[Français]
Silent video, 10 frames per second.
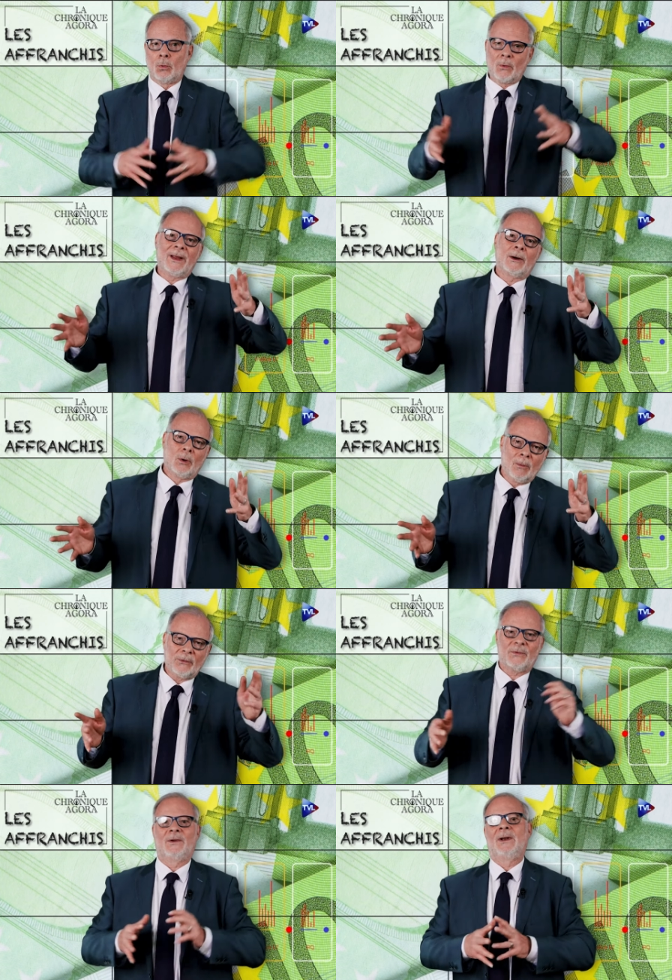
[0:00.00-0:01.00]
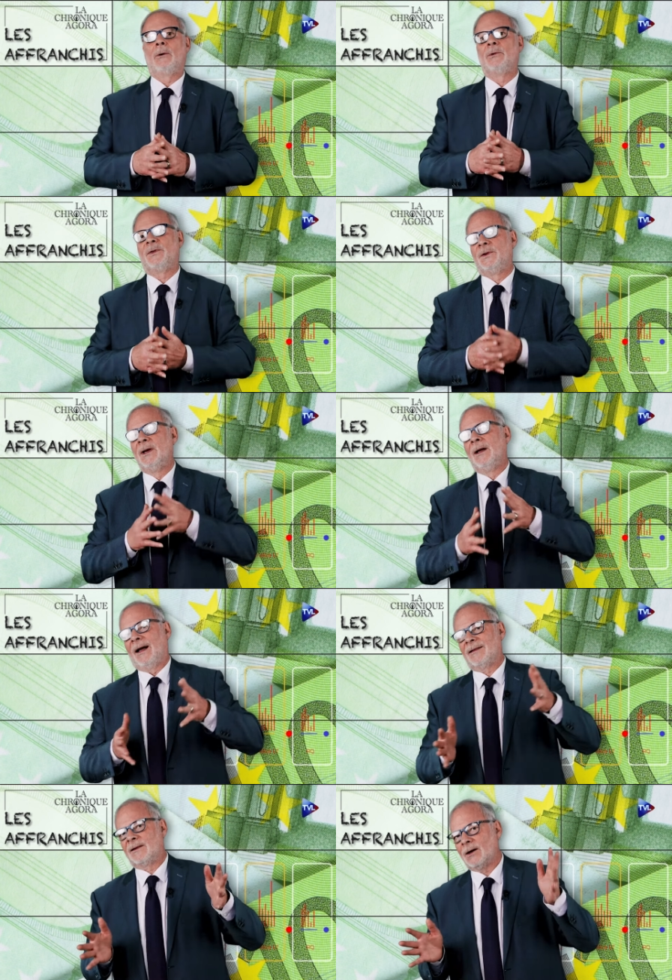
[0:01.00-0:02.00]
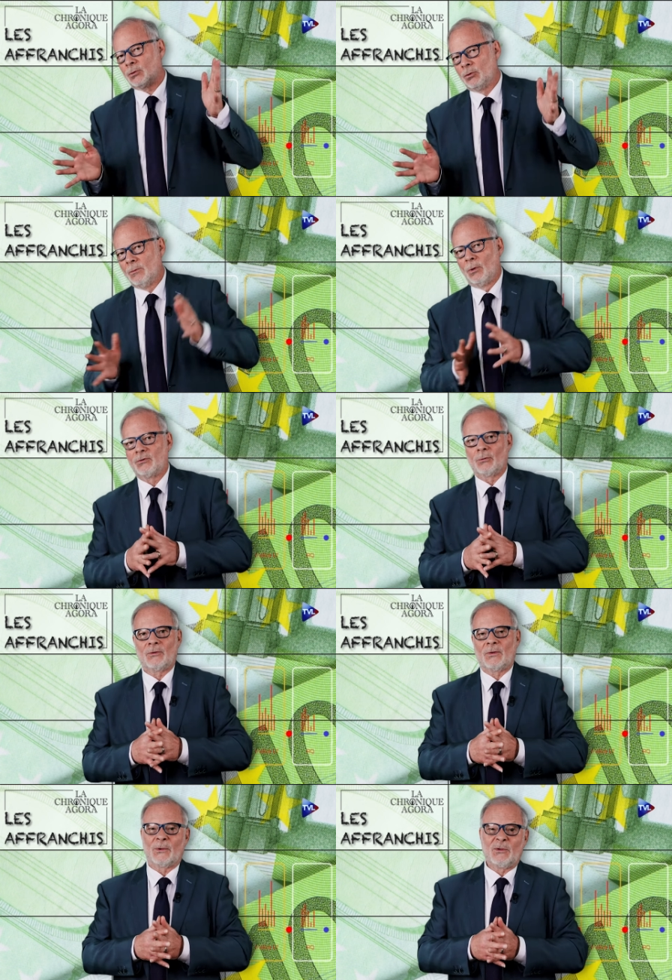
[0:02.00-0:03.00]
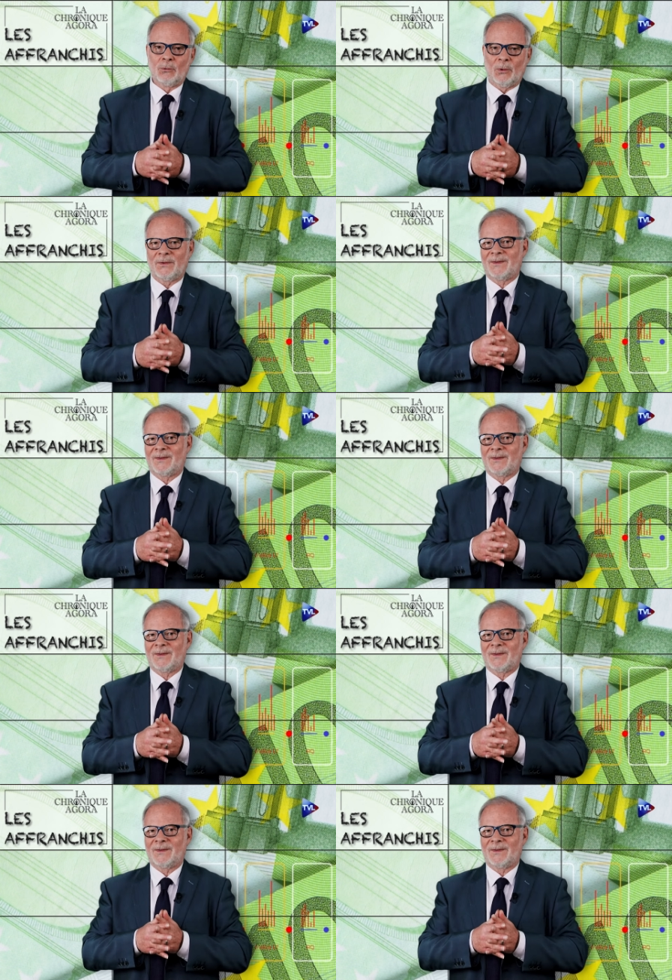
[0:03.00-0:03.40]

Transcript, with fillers: où on a commencé là aussi à se dire qu'une motion de censure,